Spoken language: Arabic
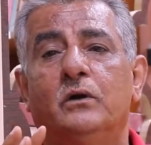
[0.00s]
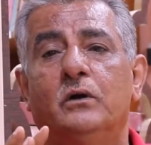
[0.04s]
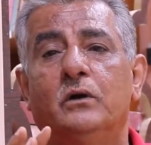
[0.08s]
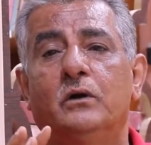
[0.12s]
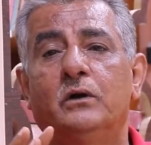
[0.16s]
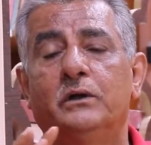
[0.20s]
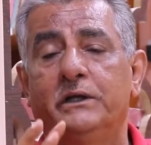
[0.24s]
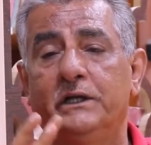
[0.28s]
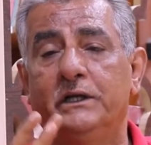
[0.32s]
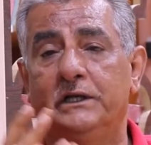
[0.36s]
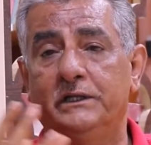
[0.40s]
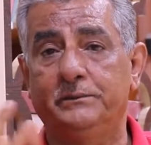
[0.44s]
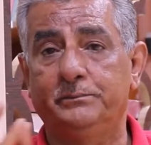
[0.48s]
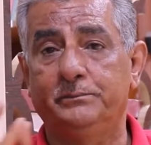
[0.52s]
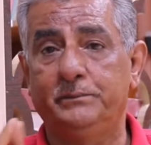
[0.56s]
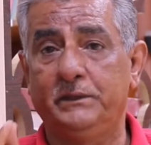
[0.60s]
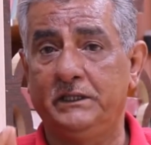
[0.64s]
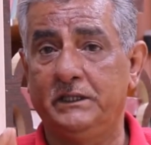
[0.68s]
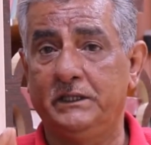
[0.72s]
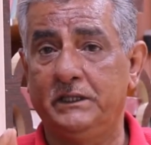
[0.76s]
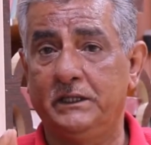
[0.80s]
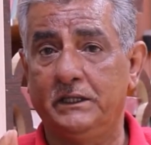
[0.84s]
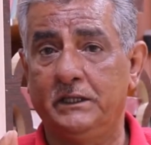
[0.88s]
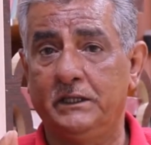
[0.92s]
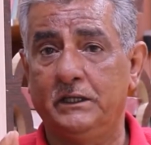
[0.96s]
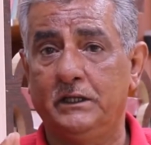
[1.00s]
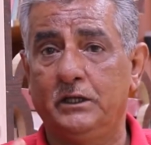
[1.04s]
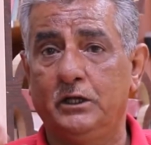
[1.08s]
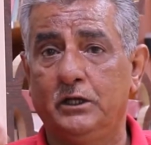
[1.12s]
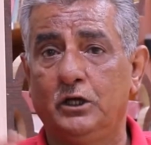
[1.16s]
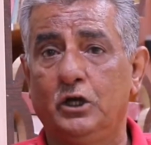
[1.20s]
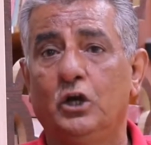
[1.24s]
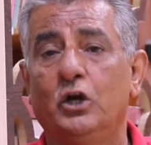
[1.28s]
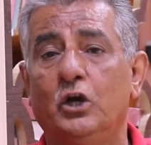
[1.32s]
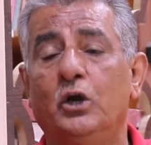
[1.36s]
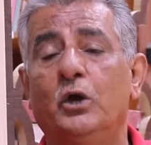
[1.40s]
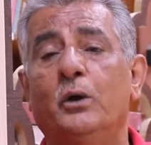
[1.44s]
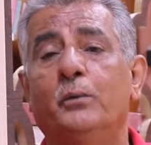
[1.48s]
يعني بها
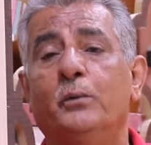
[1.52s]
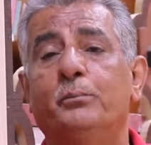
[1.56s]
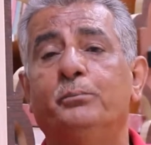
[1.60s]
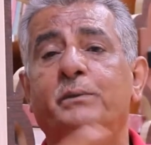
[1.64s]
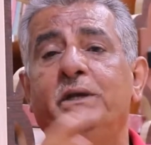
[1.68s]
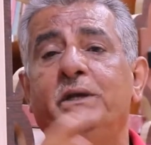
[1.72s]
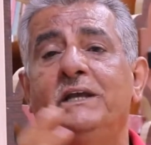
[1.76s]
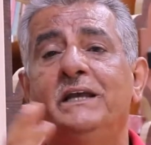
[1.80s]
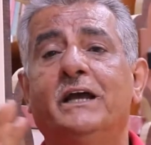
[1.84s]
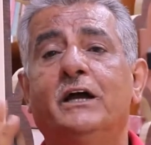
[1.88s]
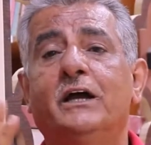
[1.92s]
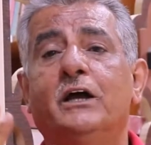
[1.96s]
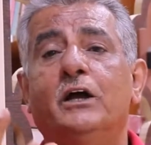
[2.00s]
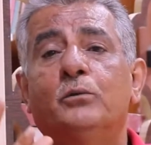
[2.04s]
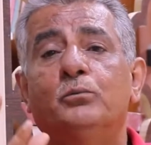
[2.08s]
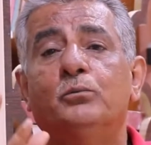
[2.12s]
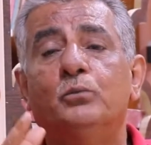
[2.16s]
بها